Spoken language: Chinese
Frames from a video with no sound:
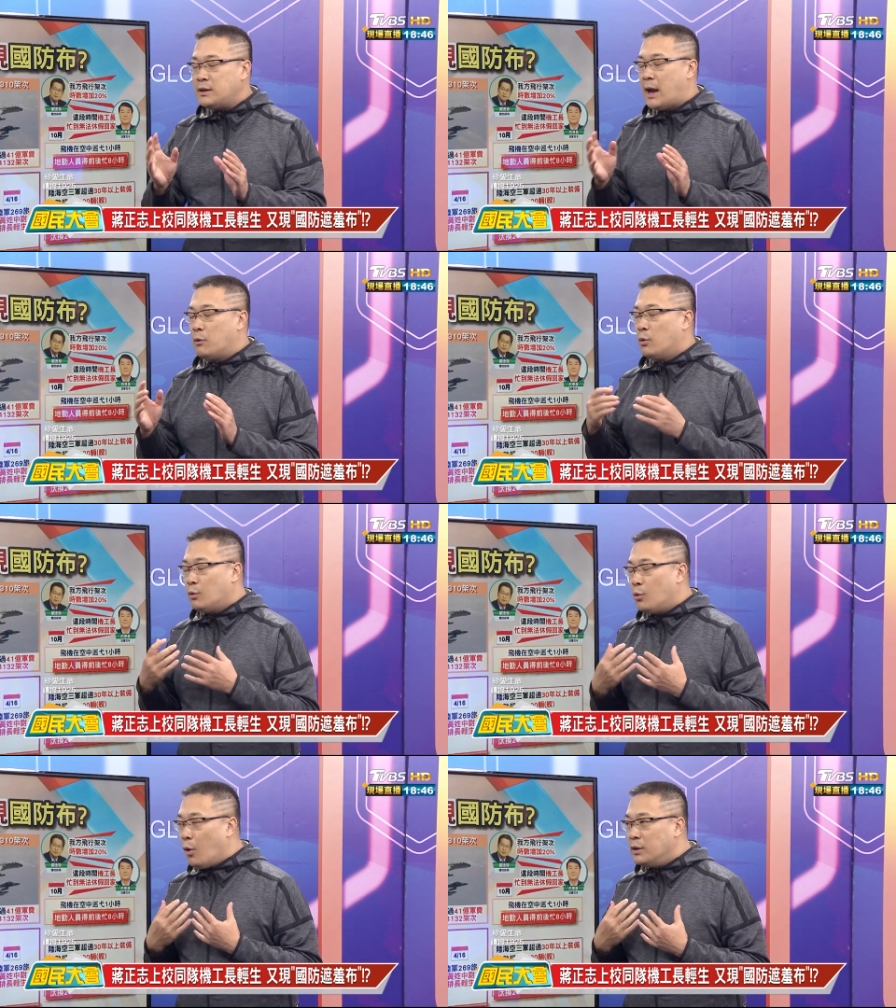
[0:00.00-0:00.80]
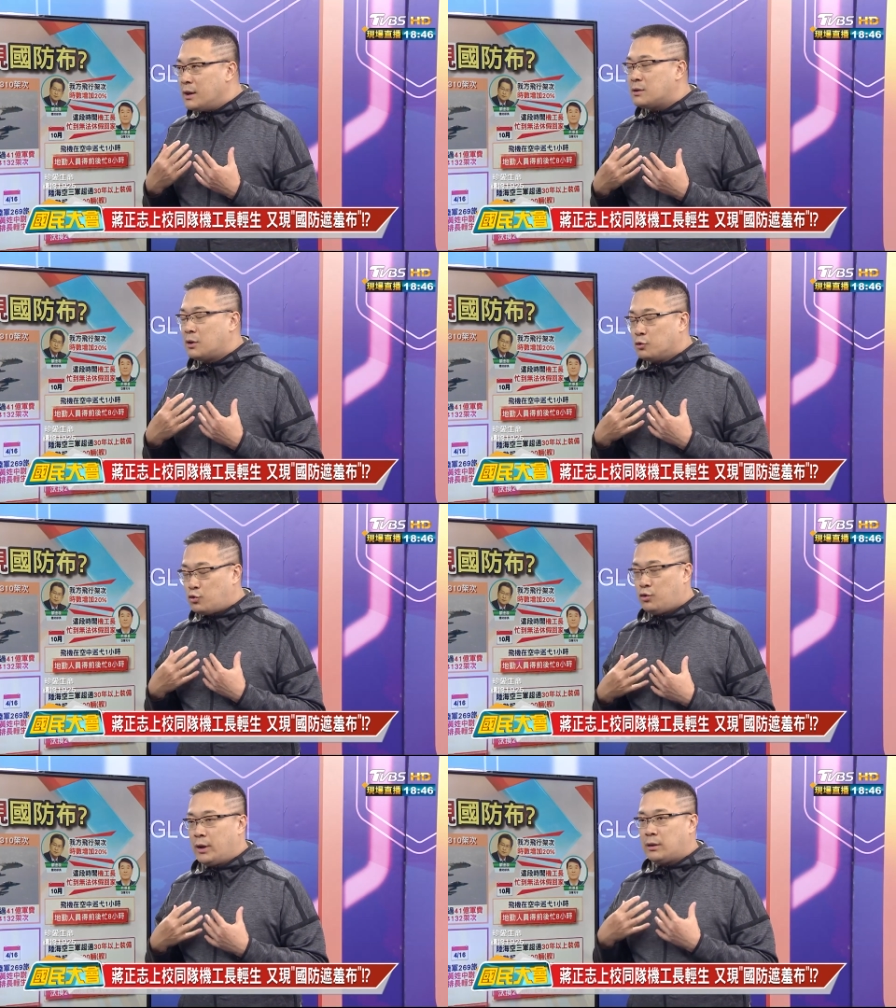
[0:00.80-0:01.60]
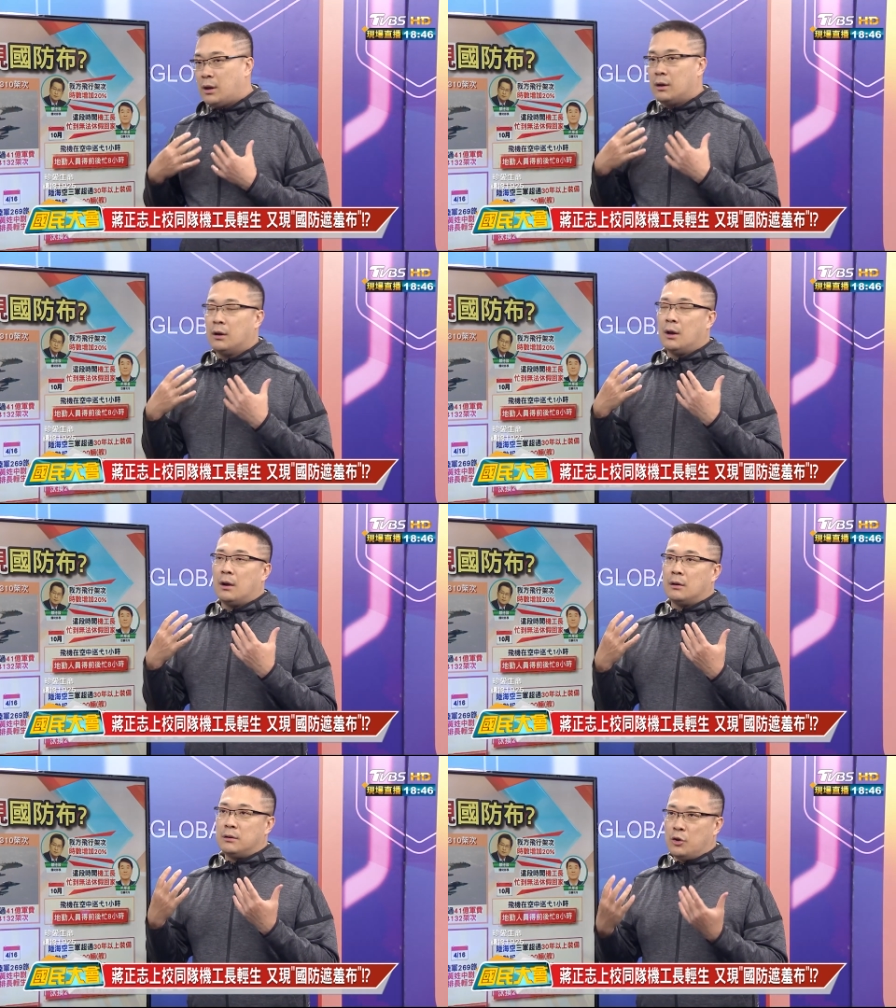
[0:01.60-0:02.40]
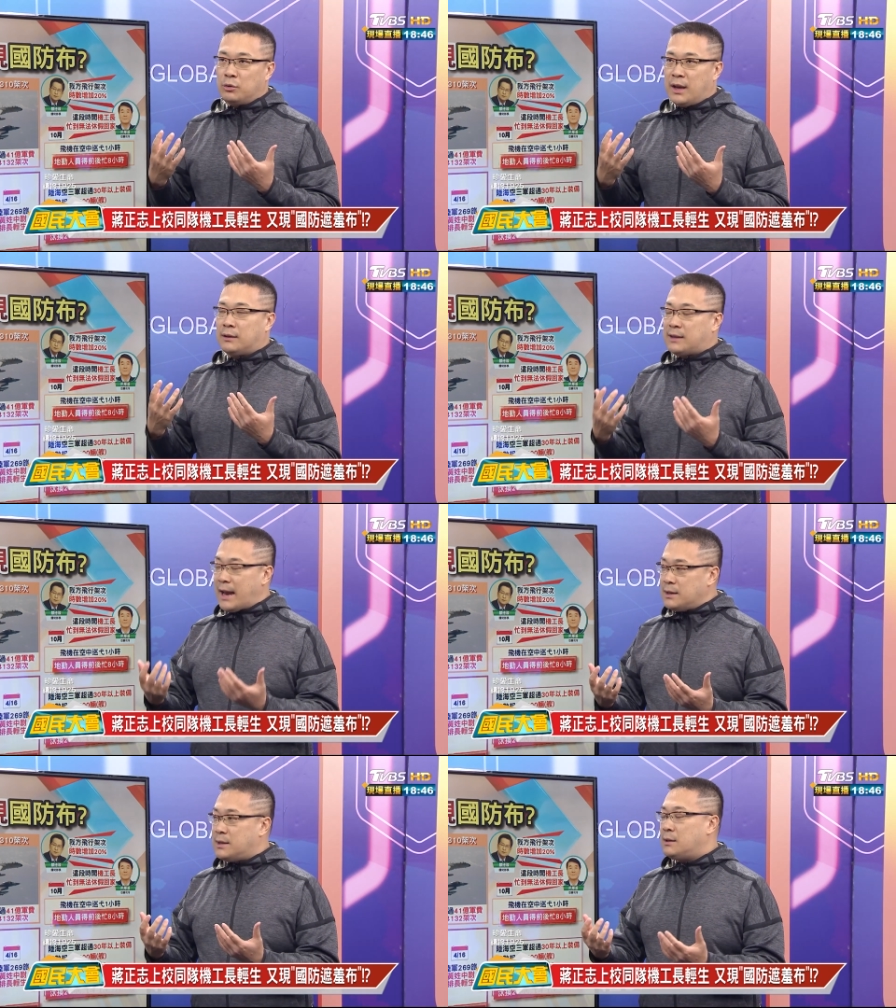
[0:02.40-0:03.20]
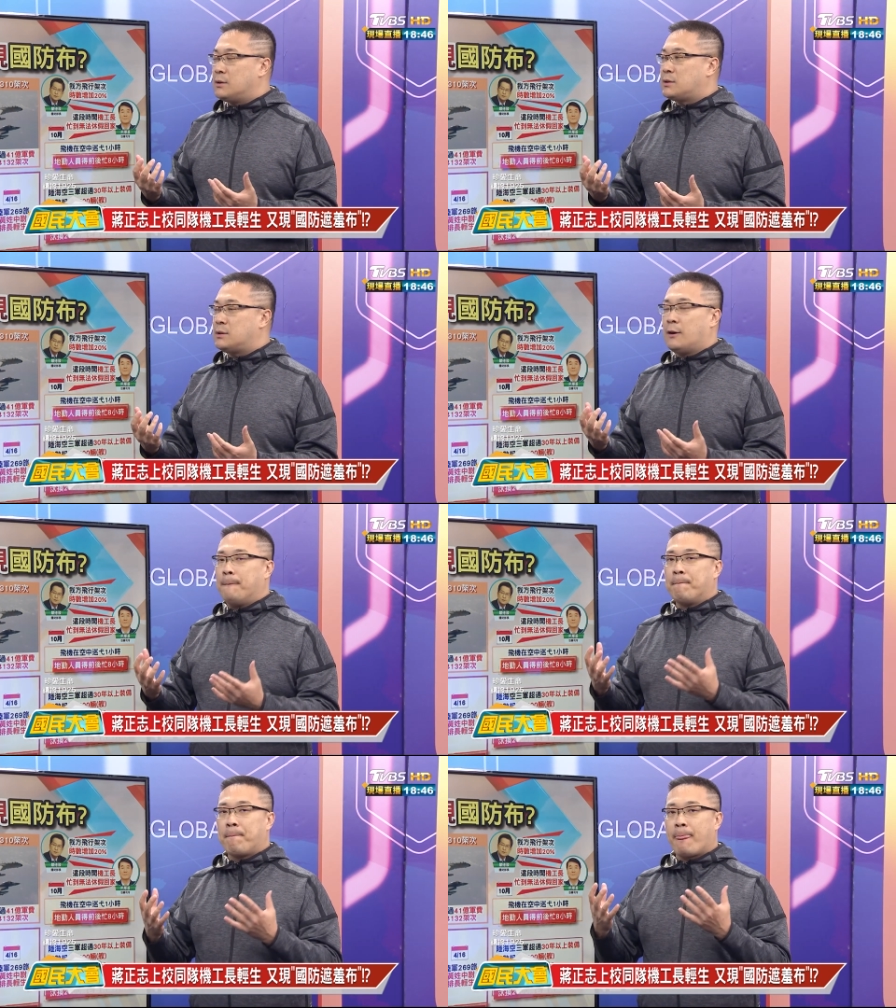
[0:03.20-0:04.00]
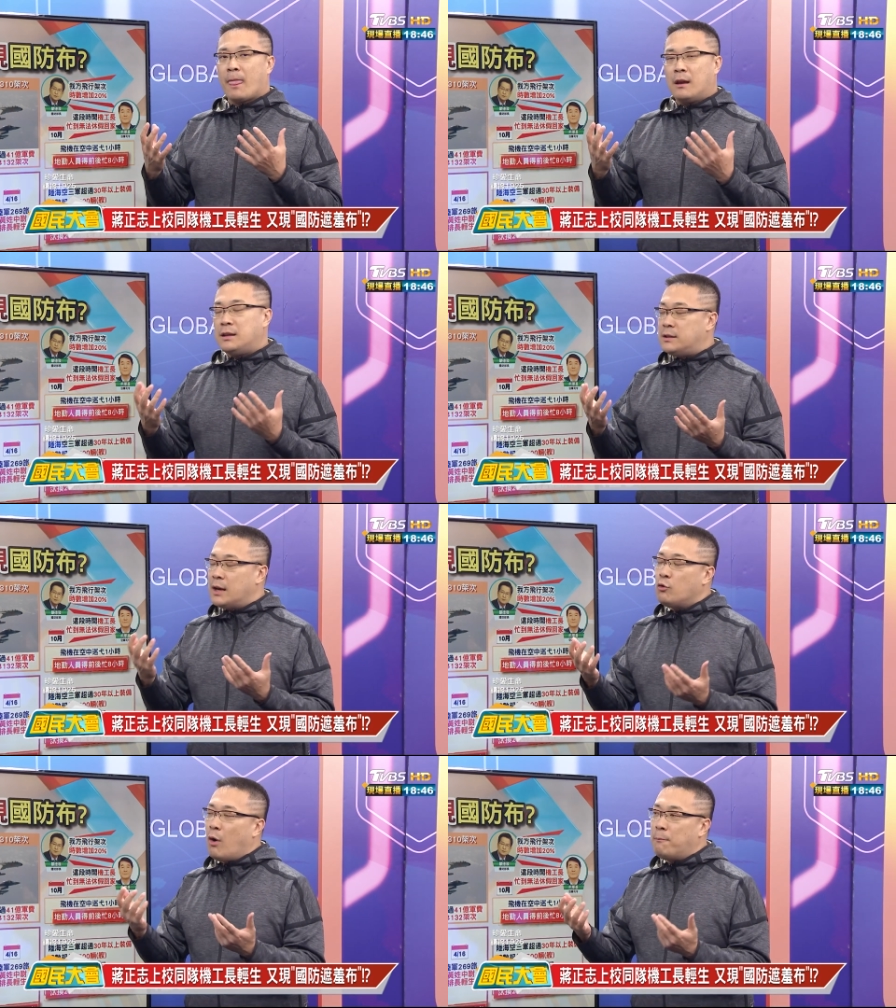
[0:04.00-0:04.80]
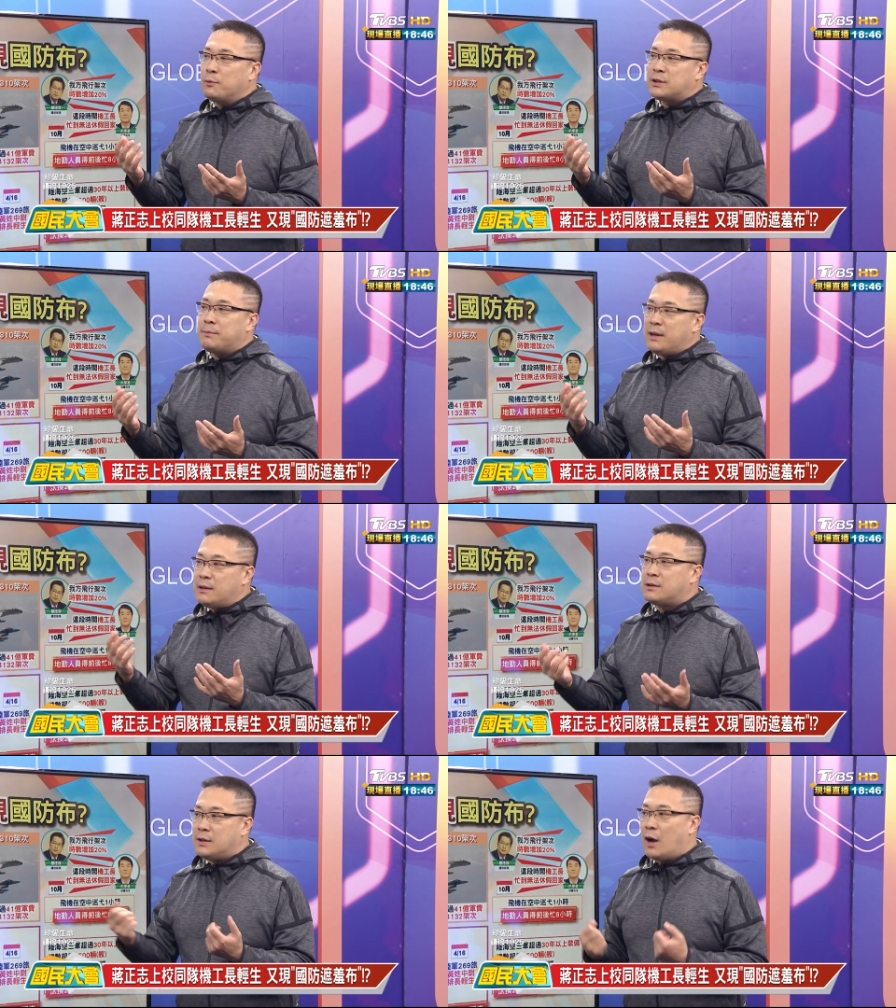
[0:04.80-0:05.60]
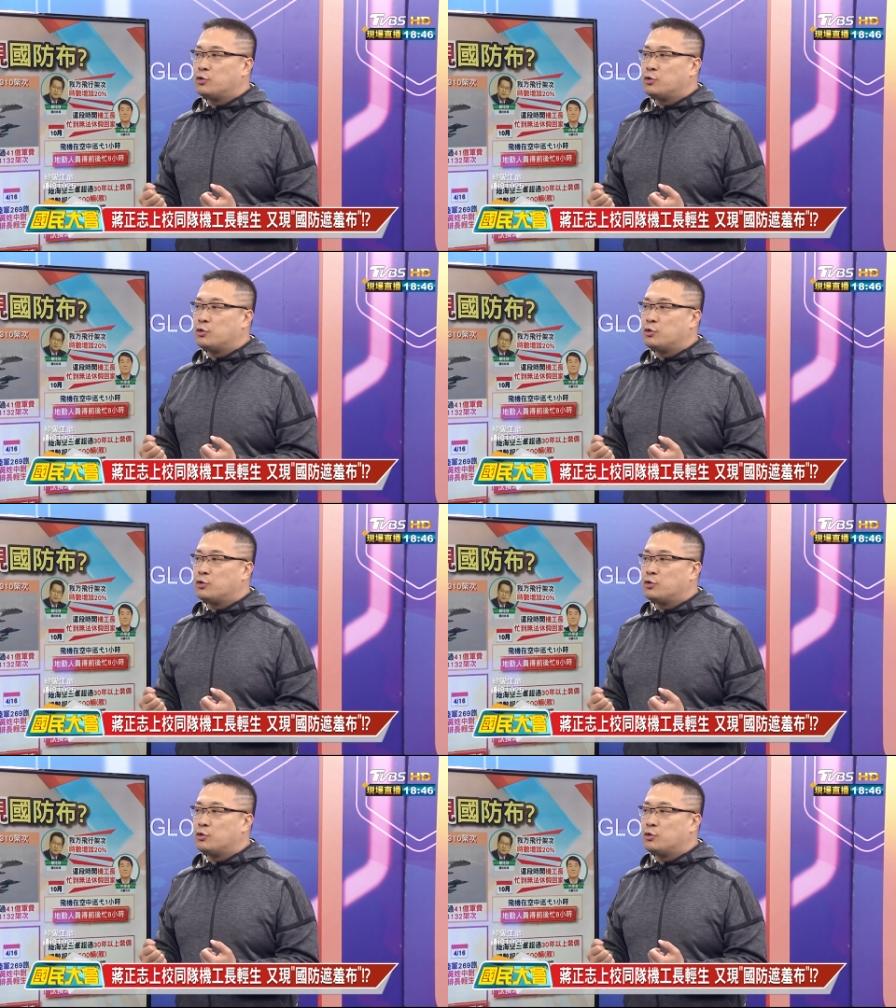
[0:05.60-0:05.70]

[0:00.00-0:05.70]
跟你讲，我那个时候觉得有点担心的是哦，以前国防部是不是一直